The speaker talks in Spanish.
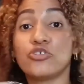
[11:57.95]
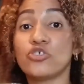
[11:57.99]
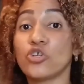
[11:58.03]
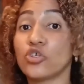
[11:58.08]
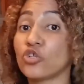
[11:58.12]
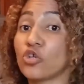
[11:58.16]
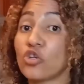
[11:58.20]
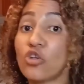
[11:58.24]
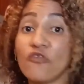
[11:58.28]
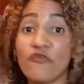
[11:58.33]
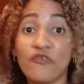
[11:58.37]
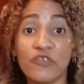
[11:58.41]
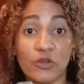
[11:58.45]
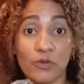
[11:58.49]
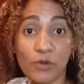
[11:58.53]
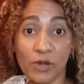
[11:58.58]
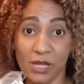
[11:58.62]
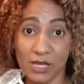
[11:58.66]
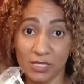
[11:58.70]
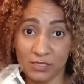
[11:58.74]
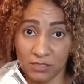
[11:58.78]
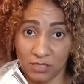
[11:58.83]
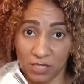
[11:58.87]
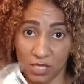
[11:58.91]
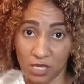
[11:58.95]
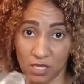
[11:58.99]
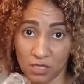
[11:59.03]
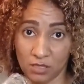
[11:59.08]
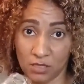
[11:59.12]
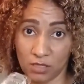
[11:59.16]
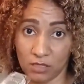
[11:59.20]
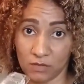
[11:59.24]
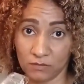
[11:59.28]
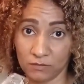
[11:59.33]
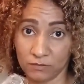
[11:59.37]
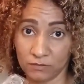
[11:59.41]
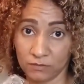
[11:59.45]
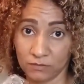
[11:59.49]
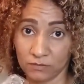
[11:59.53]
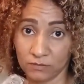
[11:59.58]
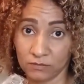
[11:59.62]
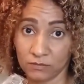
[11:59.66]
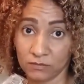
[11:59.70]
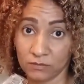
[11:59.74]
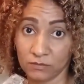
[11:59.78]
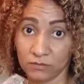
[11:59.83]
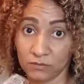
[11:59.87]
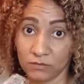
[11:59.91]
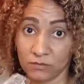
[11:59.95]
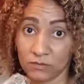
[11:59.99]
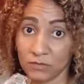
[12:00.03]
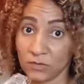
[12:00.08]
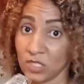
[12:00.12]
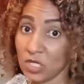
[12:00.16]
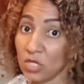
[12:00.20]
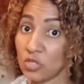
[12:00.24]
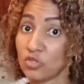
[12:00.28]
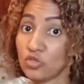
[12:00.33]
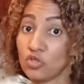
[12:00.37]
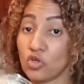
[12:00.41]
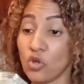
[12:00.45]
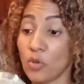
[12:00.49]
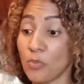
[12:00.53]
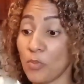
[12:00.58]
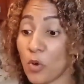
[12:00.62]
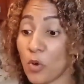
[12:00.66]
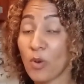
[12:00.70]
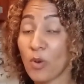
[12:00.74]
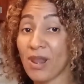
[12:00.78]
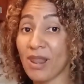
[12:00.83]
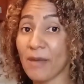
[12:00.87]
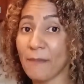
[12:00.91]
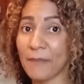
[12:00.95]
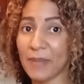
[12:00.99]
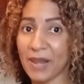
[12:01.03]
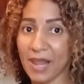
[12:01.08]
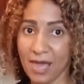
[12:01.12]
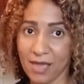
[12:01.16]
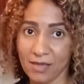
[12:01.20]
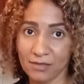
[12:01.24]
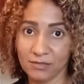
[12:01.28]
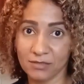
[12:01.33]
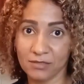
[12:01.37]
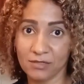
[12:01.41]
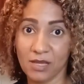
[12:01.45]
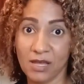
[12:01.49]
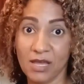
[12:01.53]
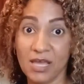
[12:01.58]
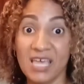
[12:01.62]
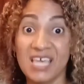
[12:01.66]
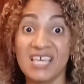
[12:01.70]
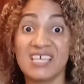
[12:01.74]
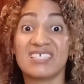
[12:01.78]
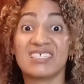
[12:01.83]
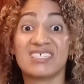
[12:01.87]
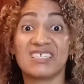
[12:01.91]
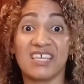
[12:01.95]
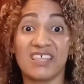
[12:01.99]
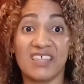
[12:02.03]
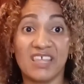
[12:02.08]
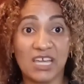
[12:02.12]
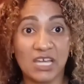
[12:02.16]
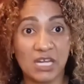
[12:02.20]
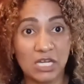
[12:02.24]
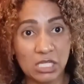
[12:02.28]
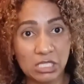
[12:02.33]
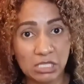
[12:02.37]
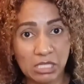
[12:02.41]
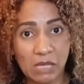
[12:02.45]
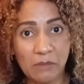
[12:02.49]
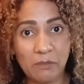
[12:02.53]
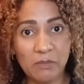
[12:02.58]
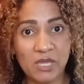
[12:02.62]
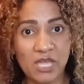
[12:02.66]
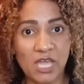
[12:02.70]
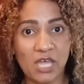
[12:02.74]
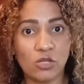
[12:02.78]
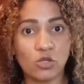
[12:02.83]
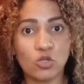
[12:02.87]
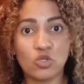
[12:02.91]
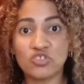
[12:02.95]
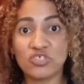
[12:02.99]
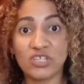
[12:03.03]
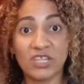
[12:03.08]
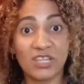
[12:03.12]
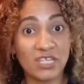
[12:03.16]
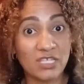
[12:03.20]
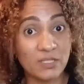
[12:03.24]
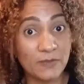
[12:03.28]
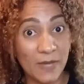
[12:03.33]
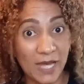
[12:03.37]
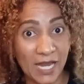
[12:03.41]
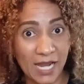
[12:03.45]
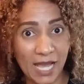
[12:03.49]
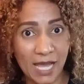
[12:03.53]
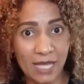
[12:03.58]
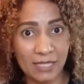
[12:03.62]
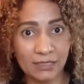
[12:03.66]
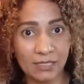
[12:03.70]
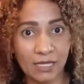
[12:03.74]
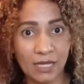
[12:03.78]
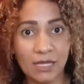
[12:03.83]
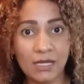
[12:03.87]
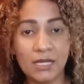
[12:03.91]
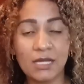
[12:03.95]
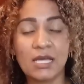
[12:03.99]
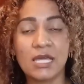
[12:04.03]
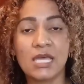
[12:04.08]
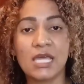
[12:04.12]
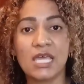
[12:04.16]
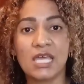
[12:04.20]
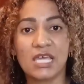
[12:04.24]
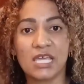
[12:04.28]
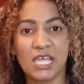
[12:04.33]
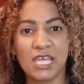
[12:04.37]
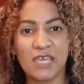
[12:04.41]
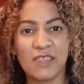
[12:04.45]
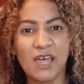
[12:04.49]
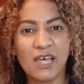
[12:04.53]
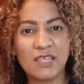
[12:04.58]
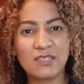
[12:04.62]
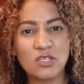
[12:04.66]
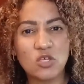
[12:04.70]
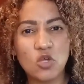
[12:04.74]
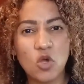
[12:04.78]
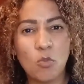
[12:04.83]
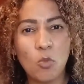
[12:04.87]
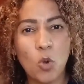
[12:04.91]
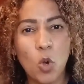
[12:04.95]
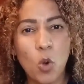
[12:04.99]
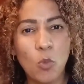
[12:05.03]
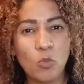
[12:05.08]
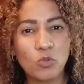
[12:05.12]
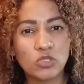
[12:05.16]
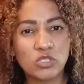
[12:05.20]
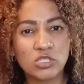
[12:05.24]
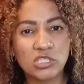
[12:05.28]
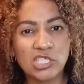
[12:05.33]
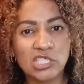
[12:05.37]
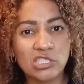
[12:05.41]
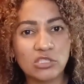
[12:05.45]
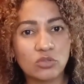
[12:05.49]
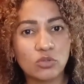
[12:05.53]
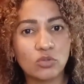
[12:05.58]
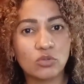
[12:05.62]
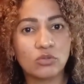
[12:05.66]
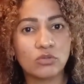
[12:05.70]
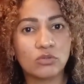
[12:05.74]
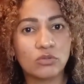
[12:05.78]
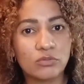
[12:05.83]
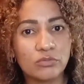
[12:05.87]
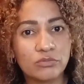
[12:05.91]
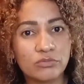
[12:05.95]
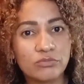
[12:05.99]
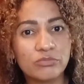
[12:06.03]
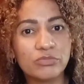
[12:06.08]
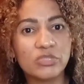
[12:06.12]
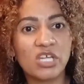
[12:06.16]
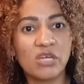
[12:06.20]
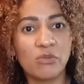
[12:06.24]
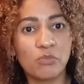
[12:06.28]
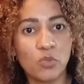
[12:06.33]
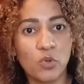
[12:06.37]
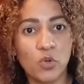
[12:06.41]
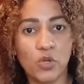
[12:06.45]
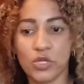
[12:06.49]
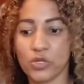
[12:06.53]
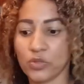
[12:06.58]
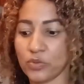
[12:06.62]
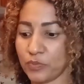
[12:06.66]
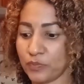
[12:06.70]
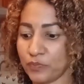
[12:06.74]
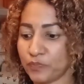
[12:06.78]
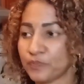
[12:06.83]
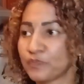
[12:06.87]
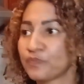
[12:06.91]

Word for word: Yo no lo frío en aceite. Yo lo a la plancha. Se derrite bien, no se desbarata. Queda así como gomocito. Bien bueno.